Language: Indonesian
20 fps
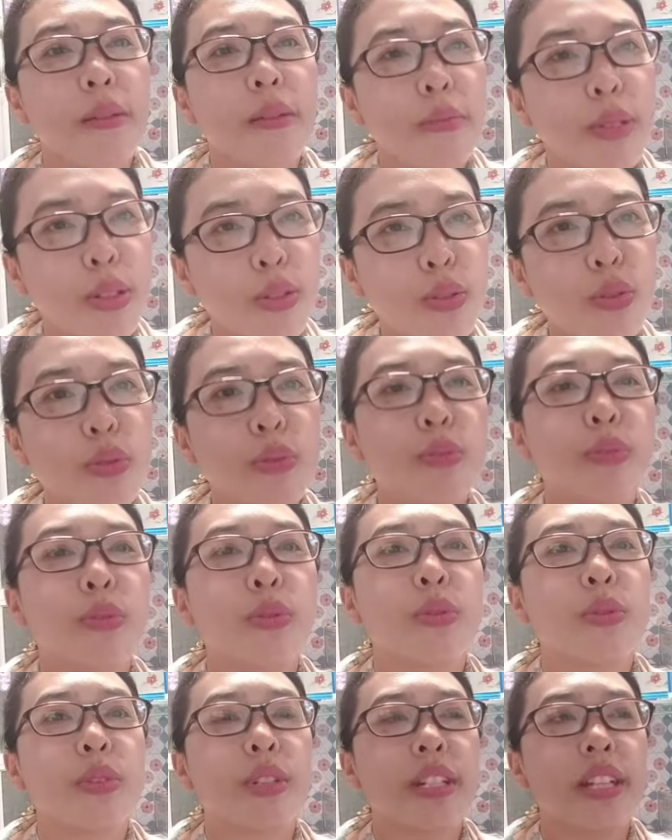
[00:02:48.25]
yang
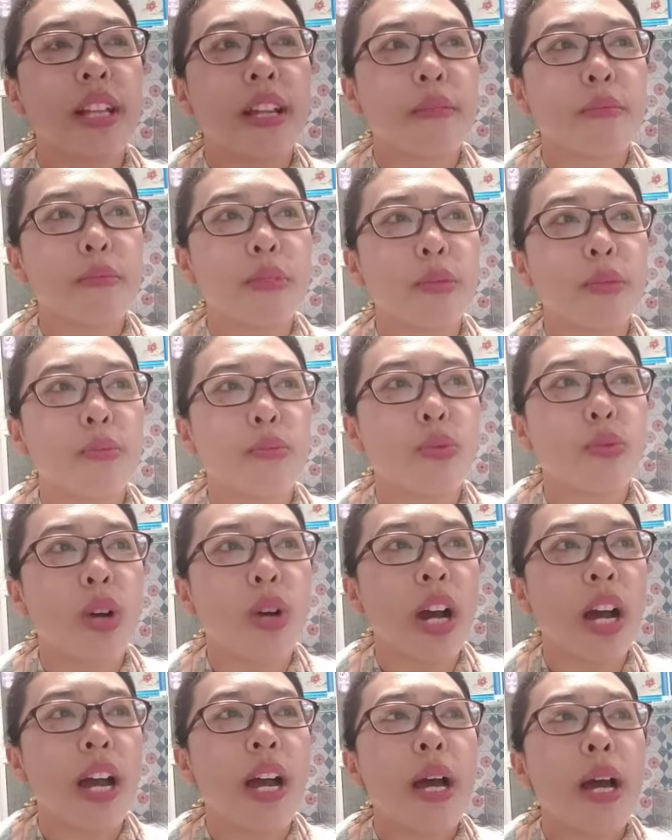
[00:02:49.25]
bertumbuh dan
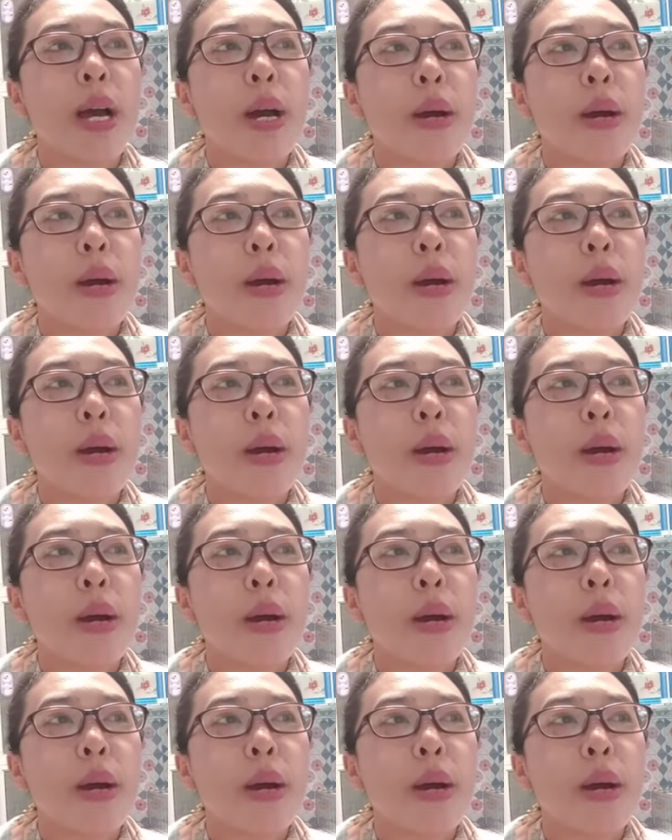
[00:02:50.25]
berbuah.